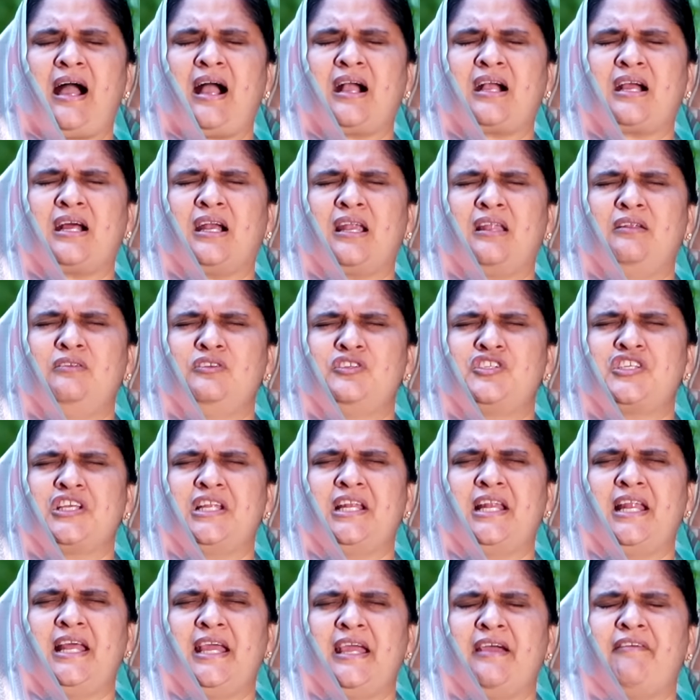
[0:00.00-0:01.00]
అక్కడ నుంచి
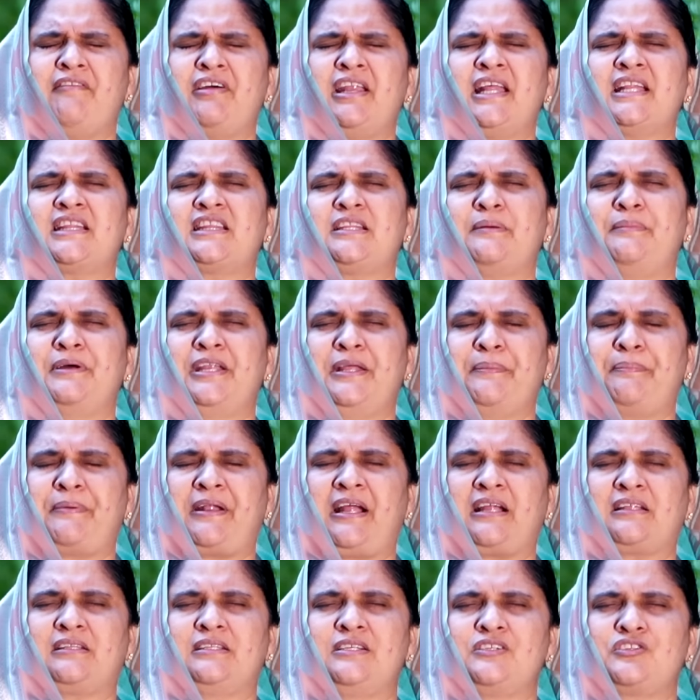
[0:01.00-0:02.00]
లేవనెత్తమని
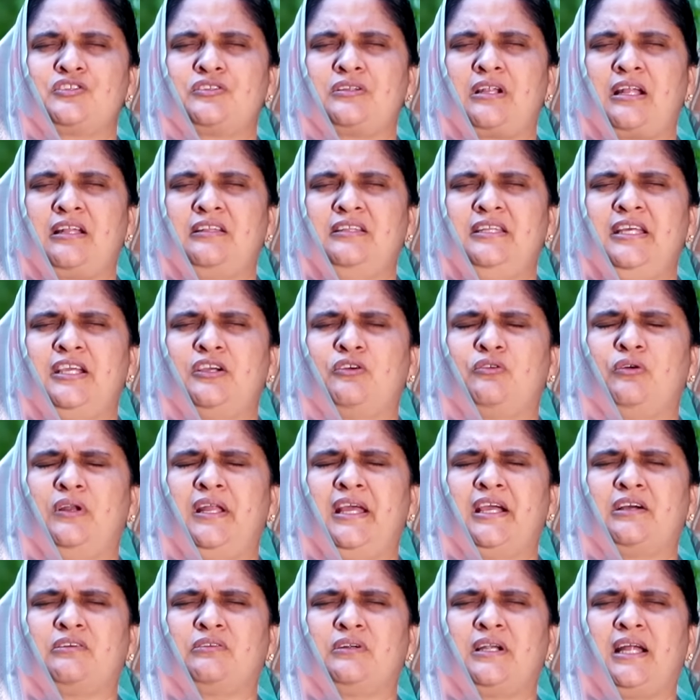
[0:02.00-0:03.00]
ప్రార్థిస్తున్నాం దిక్కు
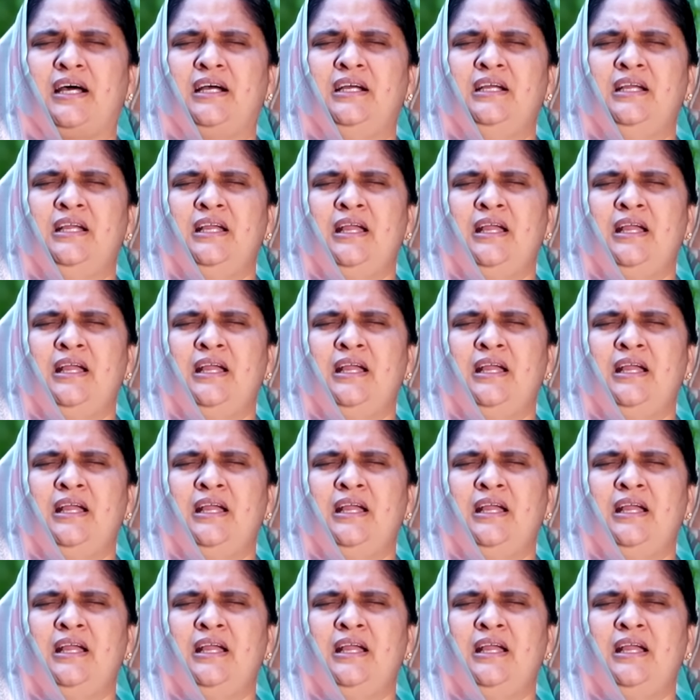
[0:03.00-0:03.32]
లేకుండా